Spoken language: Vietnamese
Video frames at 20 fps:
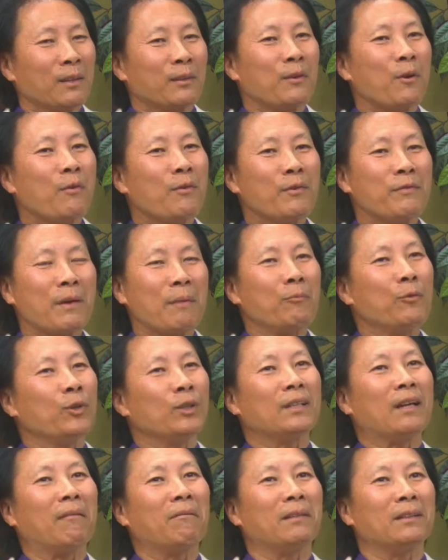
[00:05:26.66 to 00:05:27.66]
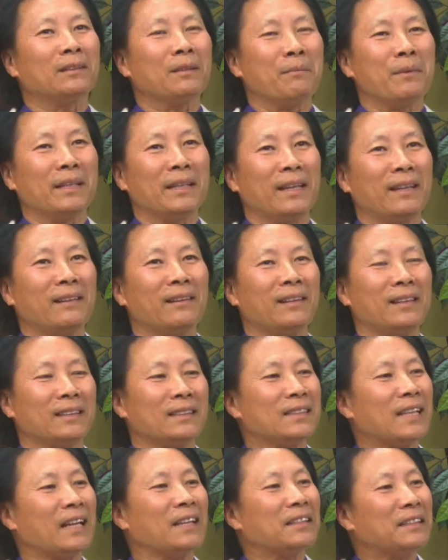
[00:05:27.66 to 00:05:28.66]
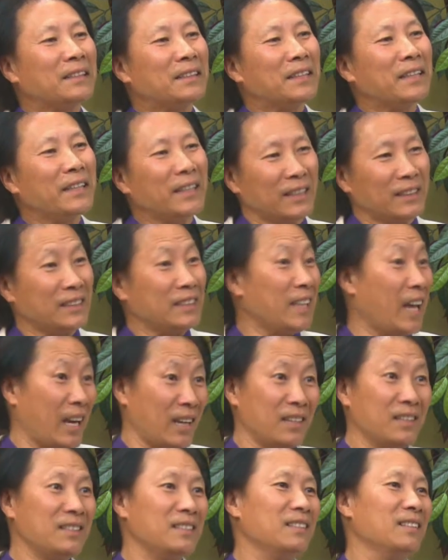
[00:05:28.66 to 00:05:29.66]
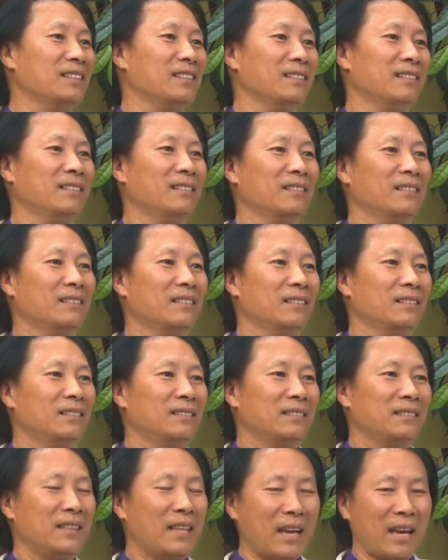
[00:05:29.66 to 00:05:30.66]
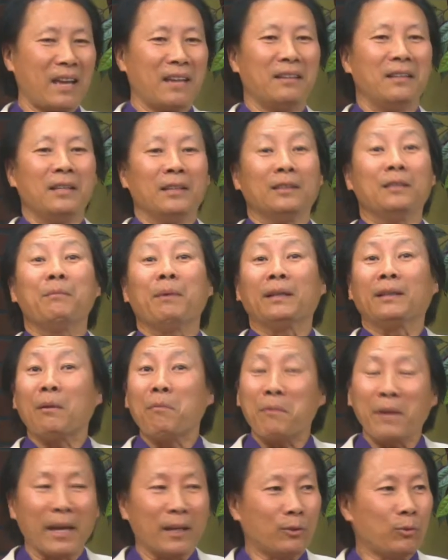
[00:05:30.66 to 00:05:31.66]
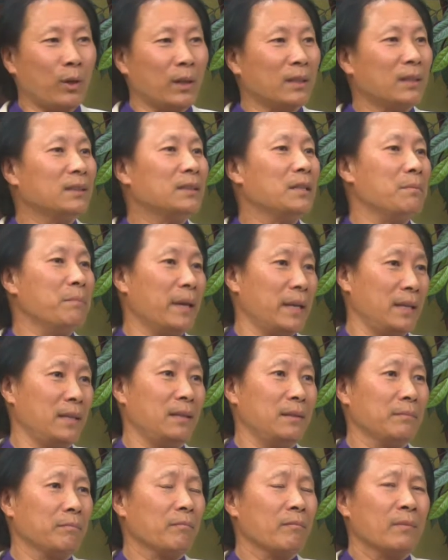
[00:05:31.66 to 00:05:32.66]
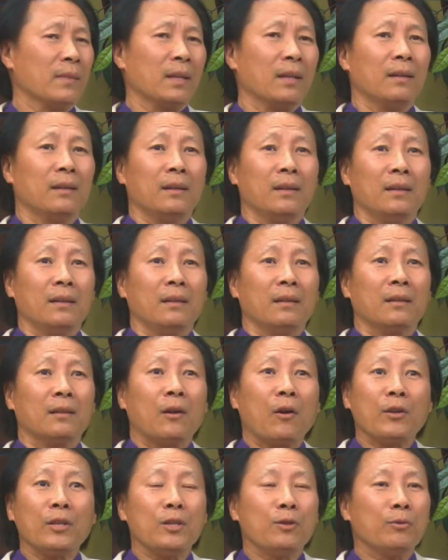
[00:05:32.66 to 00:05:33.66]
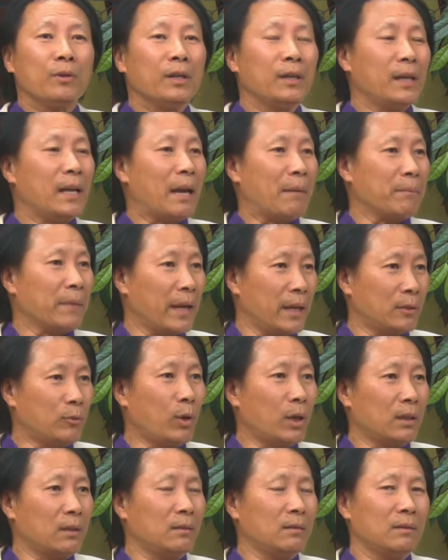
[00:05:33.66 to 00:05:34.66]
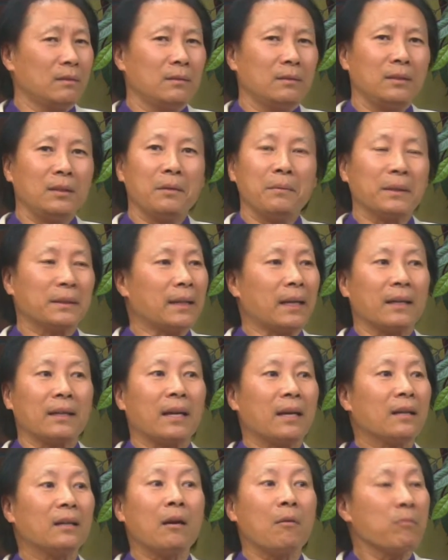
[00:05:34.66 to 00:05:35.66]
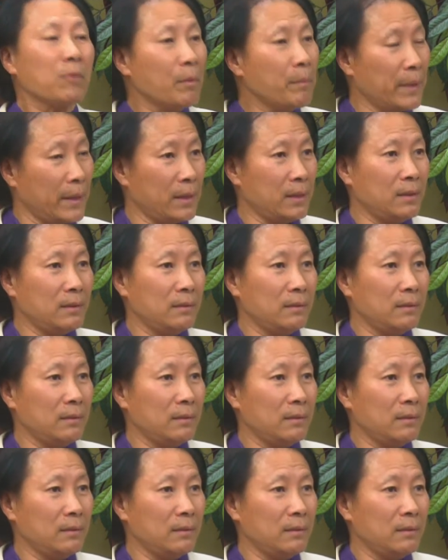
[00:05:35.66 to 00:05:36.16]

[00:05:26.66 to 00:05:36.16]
đối với pháp luân công á thì mình nghĩ nó là chân thiện nhẫn chân thiện nhẫn đúng dạ. rồi nhưng mà trong nghệ thuật đó thì mỹ có nhiều người làm nghệ thuật nhưng mà thật ra nó không có mỹ